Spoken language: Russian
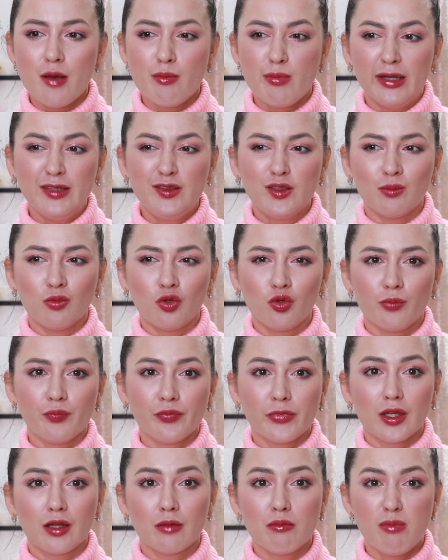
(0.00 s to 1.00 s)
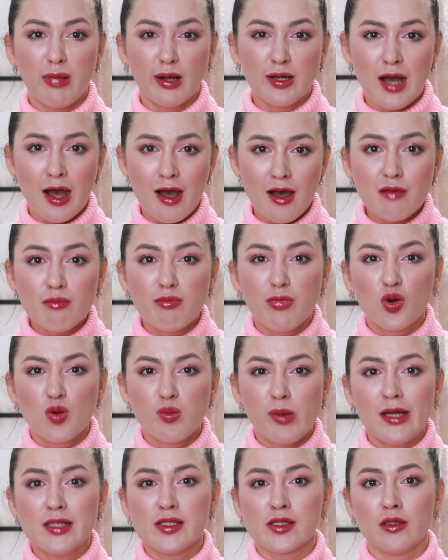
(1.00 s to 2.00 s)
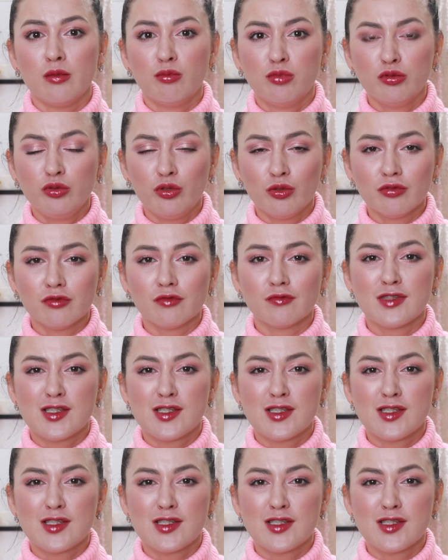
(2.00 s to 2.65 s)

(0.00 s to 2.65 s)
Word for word: поэтому пока покупать не буду.